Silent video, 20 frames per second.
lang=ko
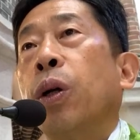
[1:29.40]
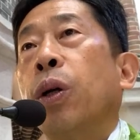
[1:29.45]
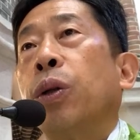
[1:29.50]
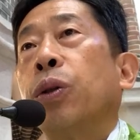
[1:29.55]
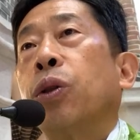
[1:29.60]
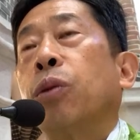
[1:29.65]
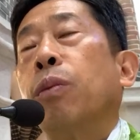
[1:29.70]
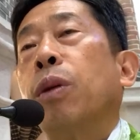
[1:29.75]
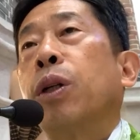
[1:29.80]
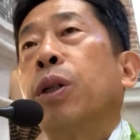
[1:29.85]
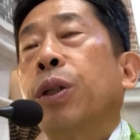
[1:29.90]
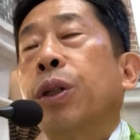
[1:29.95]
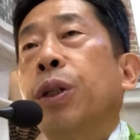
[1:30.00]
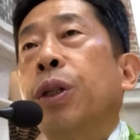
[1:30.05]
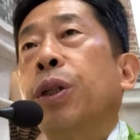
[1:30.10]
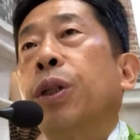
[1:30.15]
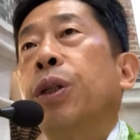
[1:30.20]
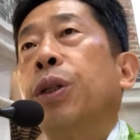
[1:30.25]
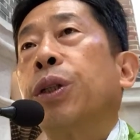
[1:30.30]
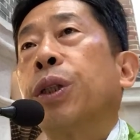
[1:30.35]
정말
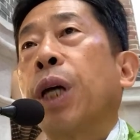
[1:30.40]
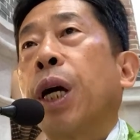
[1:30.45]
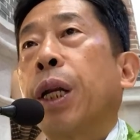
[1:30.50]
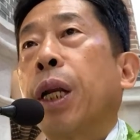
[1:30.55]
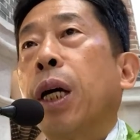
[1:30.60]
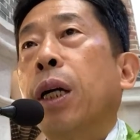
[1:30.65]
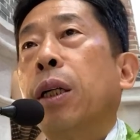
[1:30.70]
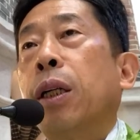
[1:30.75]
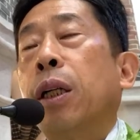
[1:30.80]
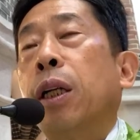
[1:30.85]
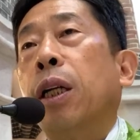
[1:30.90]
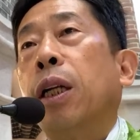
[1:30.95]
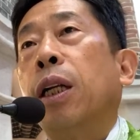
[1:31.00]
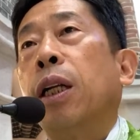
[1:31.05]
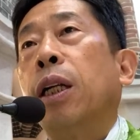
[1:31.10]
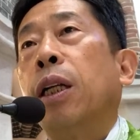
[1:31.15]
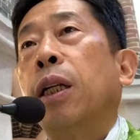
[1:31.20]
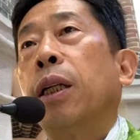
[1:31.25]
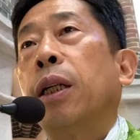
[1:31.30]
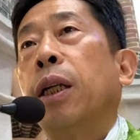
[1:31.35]
그
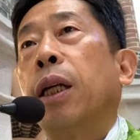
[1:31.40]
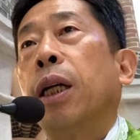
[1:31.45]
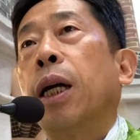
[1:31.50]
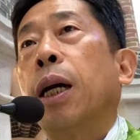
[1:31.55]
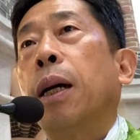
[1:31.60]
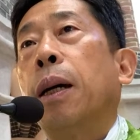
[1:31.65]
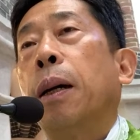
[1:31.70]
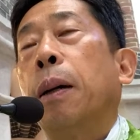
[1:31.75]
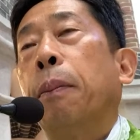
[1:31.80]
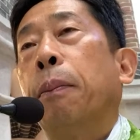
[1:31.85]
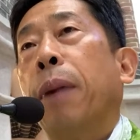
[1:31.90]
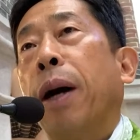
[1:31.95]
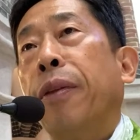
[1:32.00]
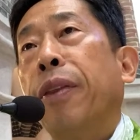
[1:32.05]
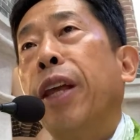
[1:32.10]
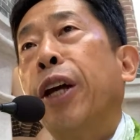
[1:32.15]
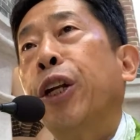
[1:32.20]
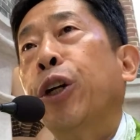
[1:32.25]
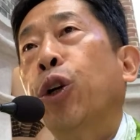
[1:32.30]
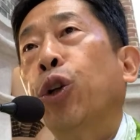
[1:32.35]
사랑을 내가
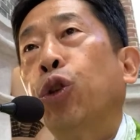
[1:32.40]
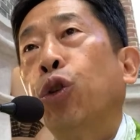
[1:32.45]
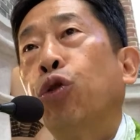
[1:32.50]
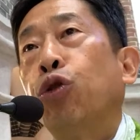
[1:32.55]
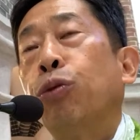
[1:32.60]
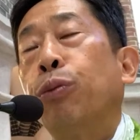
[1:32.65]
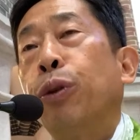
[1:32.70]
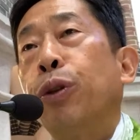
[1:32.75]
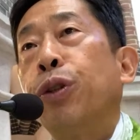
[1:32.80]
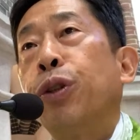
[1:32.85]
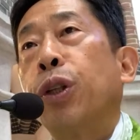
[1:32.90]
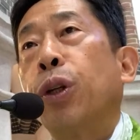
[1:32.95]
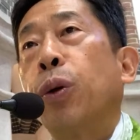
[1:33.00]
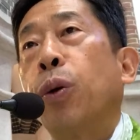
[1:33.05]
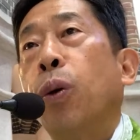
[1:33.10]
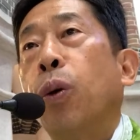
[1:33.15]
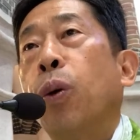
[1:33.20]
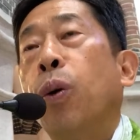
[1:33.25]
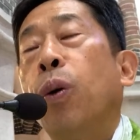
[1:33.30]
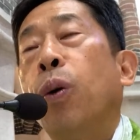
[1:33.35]
만나는 것도 두
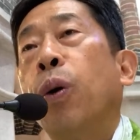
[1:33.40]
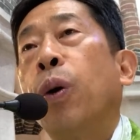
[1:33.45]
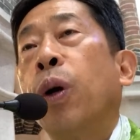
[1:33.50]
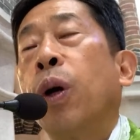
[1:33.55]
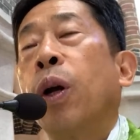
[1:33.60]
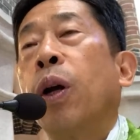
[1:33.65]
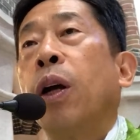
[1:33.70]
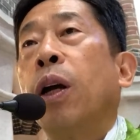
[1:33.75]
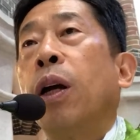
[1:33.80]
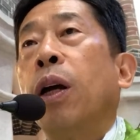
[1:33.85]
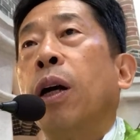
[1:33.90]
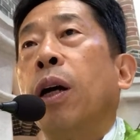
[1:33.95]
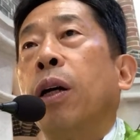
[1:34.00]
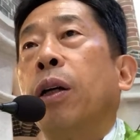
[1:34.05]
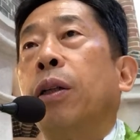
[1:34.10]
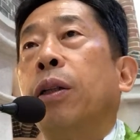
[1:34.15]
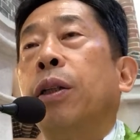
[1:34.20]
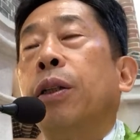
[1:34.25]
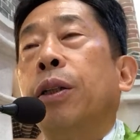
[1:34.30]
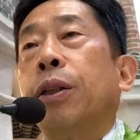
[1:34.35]
번째고
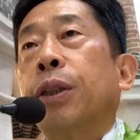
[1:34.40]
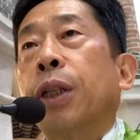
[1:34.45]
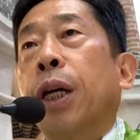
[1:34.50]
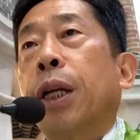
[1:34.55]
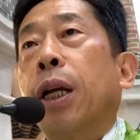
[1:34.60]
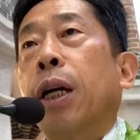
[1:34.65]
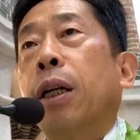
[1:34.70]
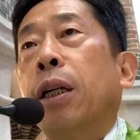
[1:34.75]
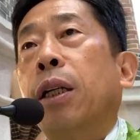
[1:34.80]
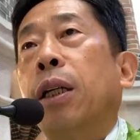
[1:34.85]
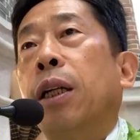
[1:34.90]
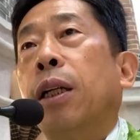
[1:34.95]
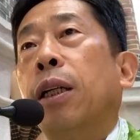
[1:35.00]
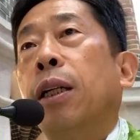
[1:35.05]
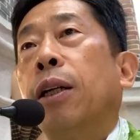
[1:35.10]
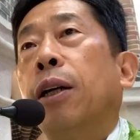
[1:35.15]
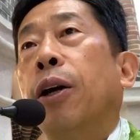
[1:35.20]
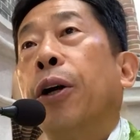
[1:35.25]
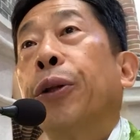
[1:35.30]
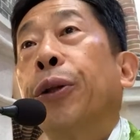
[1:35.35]
그
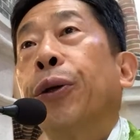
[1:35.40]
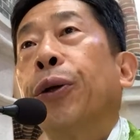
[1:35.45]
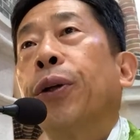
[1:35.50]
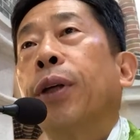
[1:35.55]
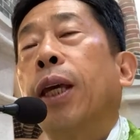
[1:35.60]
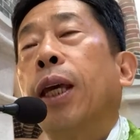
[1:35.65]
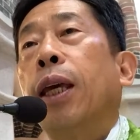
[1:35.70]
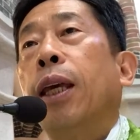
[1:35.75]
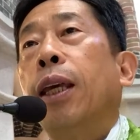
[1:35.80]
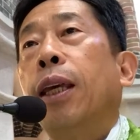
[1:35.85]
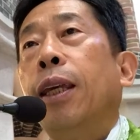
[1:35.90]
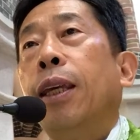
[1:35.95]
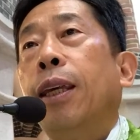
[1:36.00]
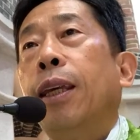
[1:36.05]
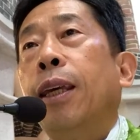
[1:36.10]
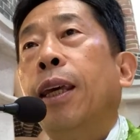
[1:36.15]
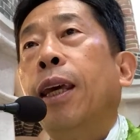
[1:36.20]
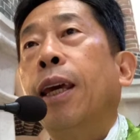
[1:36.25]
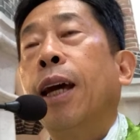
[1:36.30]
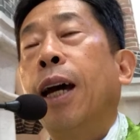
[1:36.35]
사랑을 어떻게
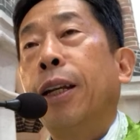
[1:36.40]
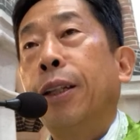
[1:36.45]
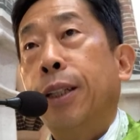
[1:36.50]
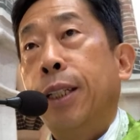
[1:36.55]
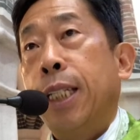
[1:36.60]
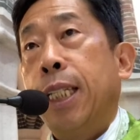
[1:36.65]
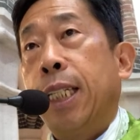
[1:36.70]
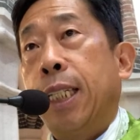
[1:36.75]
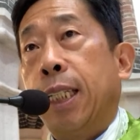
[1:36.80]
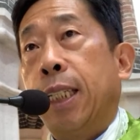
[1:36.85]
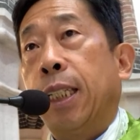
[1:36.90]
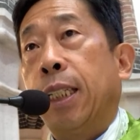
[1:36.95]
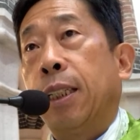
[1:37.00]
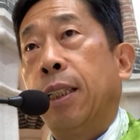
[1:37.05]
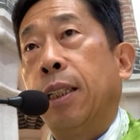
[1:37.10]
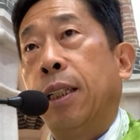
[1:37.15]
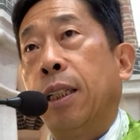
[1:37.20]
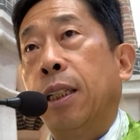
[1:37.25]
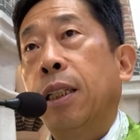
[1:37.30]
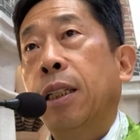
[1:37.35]

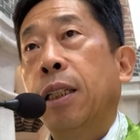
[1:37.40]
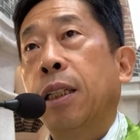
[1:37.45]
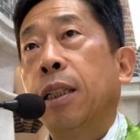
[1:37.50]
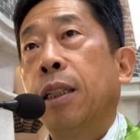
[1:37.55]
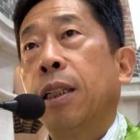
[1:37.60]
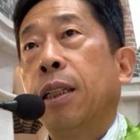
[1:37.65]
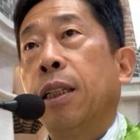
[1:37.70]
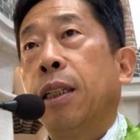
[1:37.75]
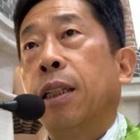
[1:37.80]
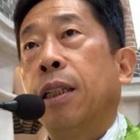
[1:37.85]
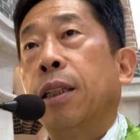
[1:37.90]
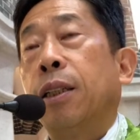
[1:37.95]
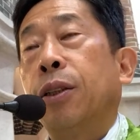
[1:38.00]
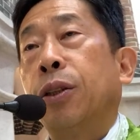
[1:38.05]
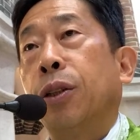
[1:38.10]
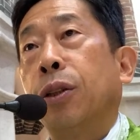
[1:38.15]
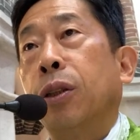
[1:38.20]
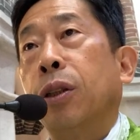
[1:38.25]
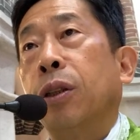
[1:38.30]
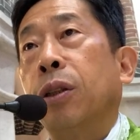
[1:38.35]
이해하는지를
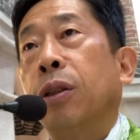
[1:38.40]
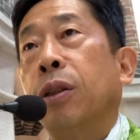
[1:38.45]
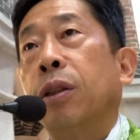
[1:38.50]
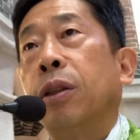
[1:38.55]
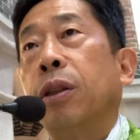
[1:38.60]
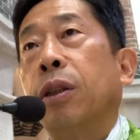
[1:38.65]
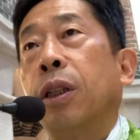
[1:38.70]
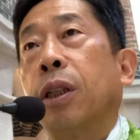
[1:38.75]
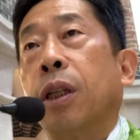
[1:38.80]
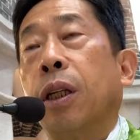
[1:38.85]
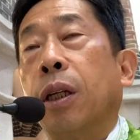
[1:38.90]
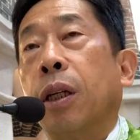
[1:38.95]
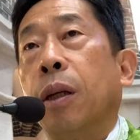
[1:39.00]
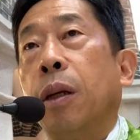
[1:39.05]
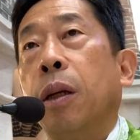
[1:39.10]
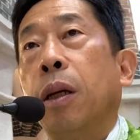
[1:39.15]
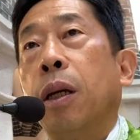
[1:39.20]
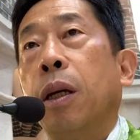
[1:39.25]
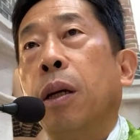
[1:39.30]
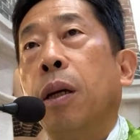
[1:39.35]
저는 이렇게
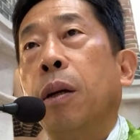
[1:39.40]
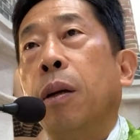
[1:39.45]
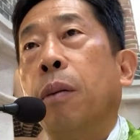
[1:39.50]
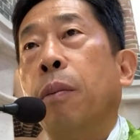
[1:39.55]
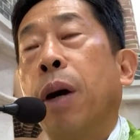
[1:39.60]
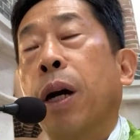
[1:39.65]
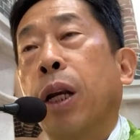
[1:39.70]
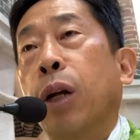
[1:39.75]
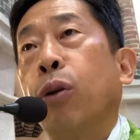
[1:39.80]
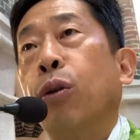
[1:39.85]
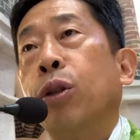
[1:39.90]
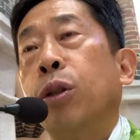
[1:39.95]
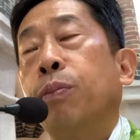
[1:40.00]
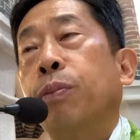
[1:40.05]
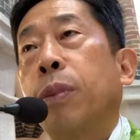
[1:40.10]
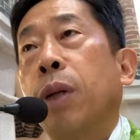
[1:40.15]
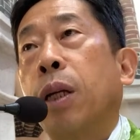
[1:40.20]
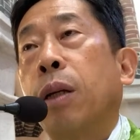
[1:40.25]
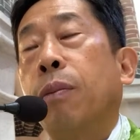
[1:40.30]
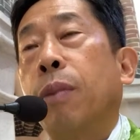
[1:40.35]
말하고
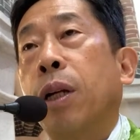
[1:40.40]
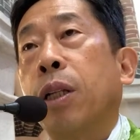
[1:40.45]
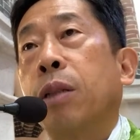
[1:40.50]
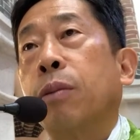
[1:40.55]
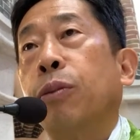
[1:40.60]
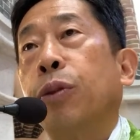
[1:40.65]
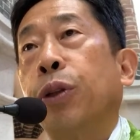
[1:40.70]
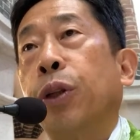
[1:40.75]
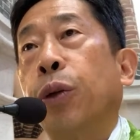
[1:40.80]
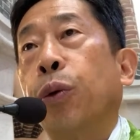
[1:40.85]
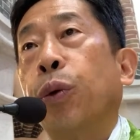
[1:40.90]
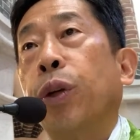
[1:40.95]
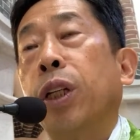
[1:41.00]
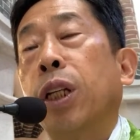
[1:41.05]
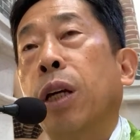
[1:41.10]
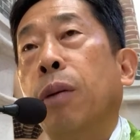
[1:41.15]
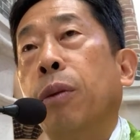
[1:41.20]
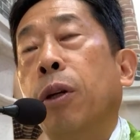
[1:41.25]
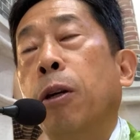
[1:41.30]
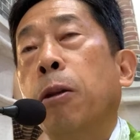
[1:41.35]
싶다는 말씀드려요.
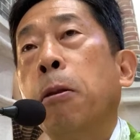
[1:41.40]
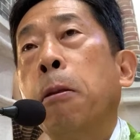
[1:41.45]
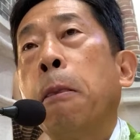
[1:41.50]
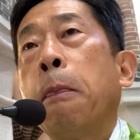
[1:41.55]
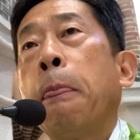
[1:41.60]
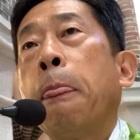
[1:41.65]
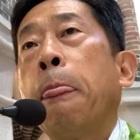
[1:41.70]
왜냐하면